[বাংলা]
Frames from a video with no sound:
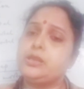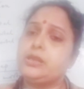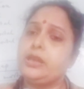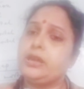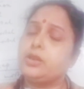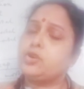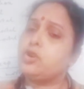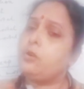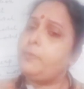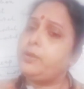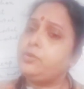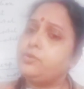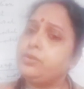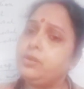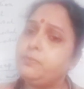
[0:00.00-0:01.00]
আছে এরা সবাই
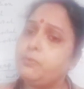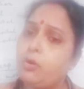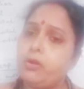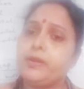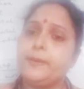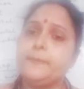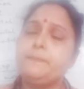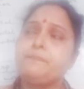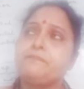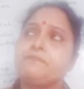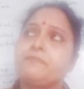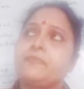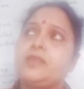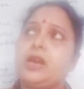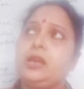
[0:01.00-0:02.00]
যদি মরে
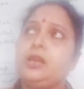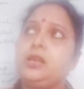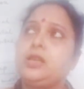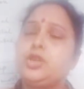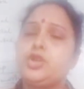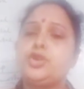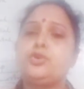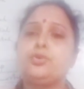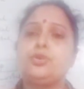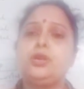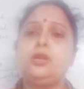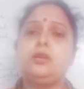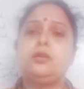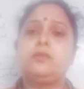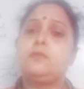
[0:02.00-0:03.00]
তাহলে
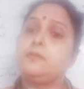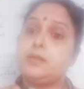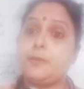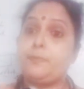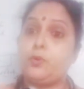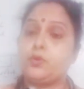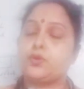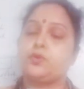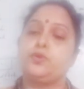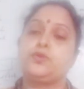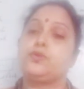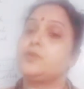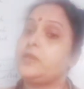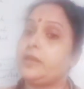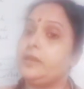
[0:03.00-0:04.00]
নিশ্চয়ই সাপোজ
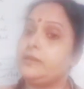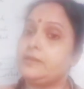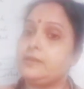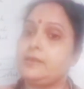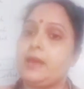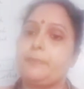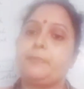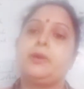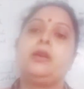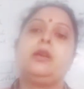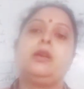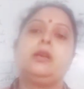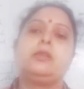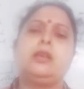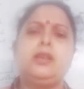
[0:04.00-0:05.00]
করছো সেকেন্ড স্টেপ
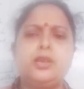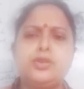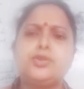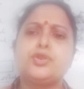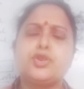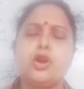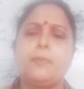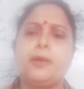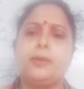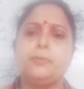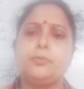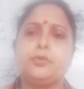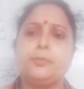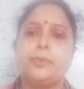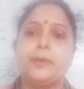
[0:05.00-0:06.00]
তাহলে নিশ্চয়ই সবাই
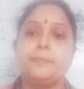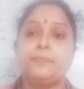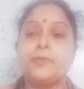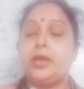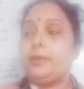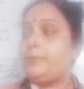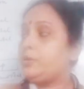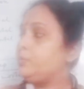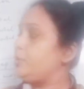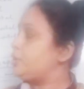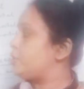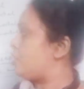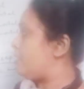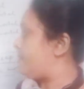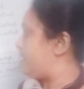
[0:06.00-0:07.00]
মরবে এবার তুমি
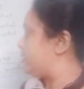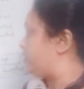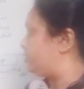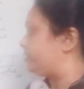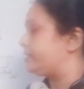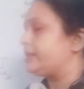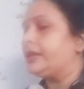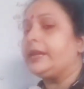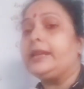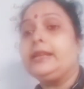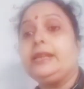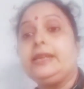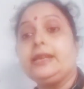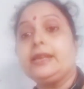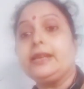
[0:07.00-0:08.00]
সবার কথাটা এখানে
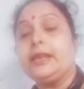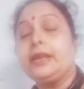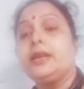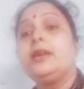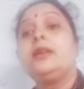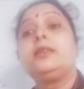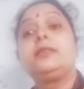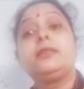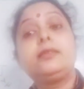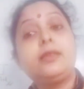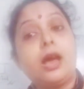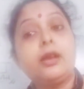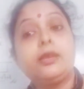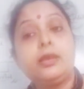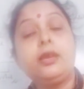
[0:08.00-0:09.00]
লিখলে
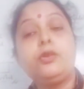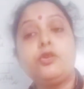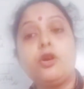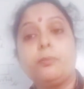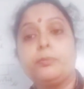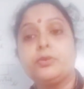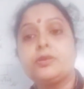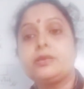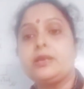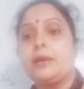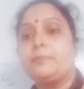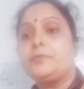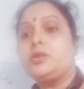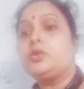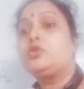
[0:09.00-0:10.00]
তার তিন নম্বর
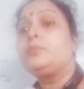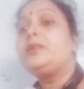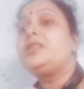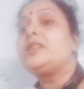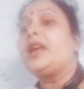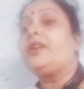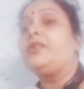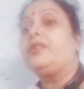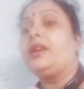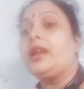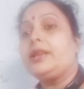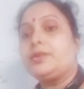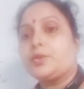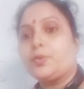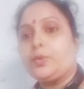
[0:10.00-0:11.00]
স্টেপ তুমি
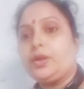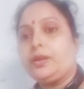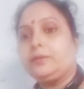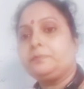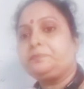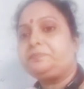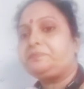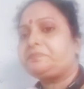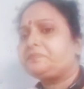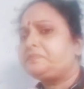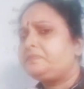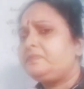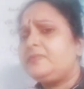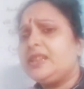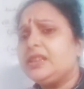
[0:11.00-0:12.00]
জেনারেলাইজ করলে
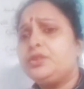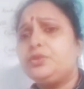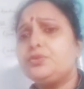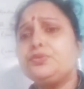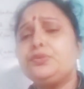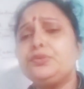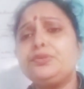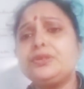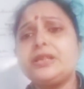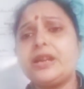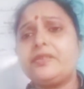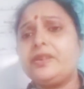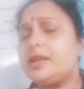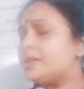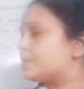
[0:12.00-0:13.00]
কিন্তু শুধু তো
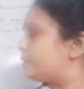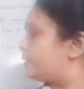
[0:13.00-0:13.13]
জেনারেলাইজ